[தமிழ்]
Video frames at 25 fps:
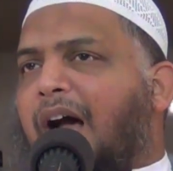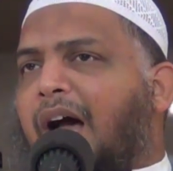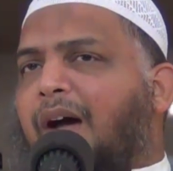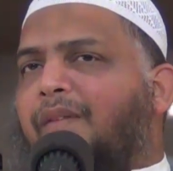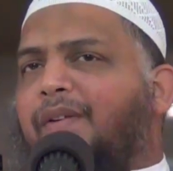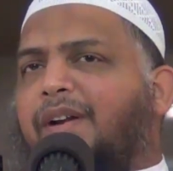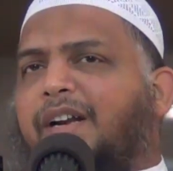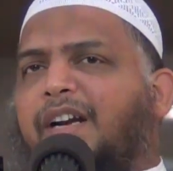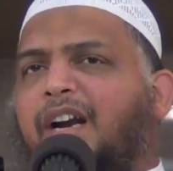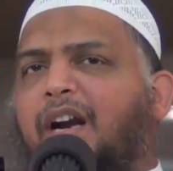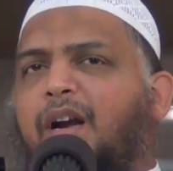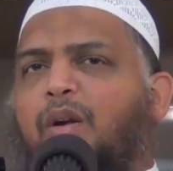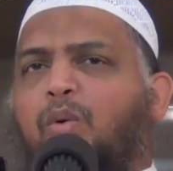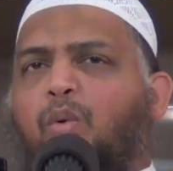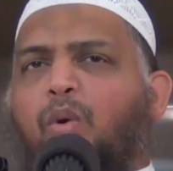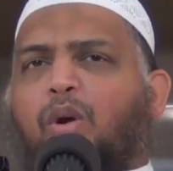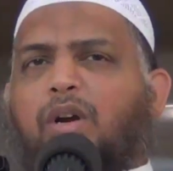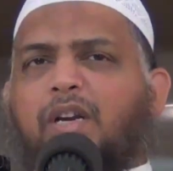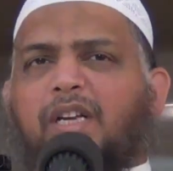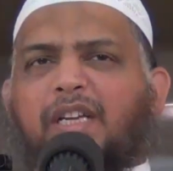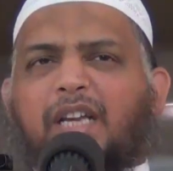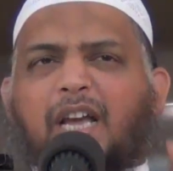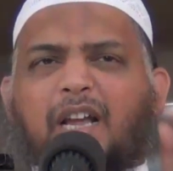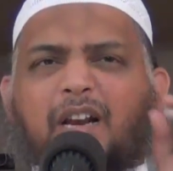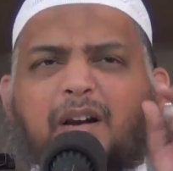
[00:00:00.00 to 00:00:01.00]
அவர்கள்
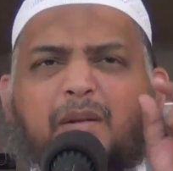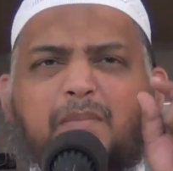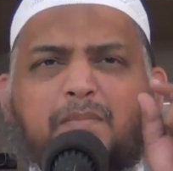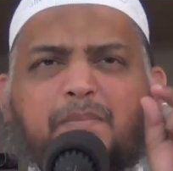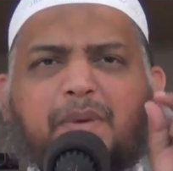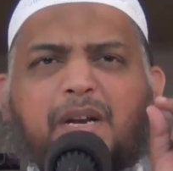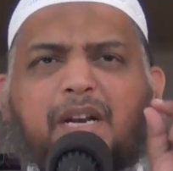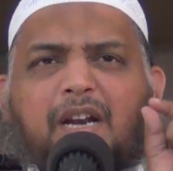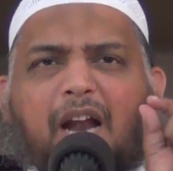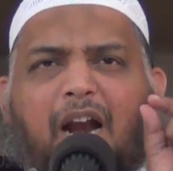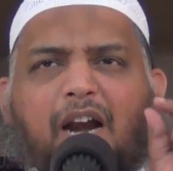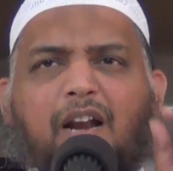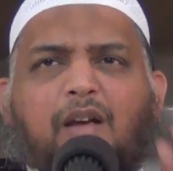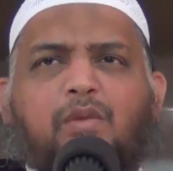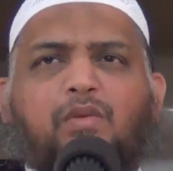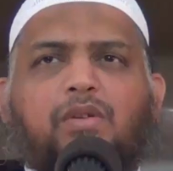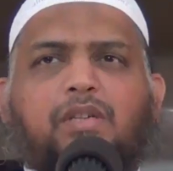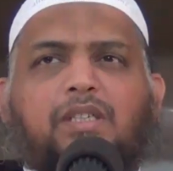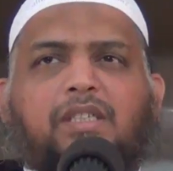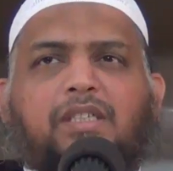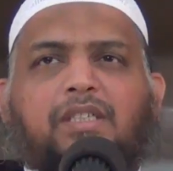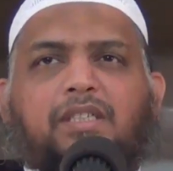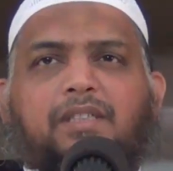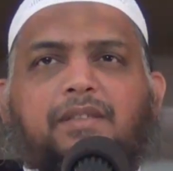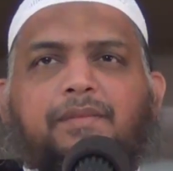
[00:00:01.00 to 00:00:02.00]
ஒரு எறும்பின்
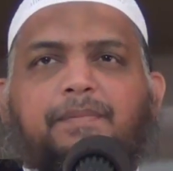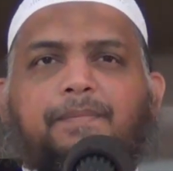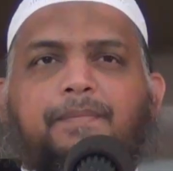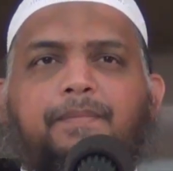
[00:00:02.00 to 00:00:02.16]
அளவுக்கு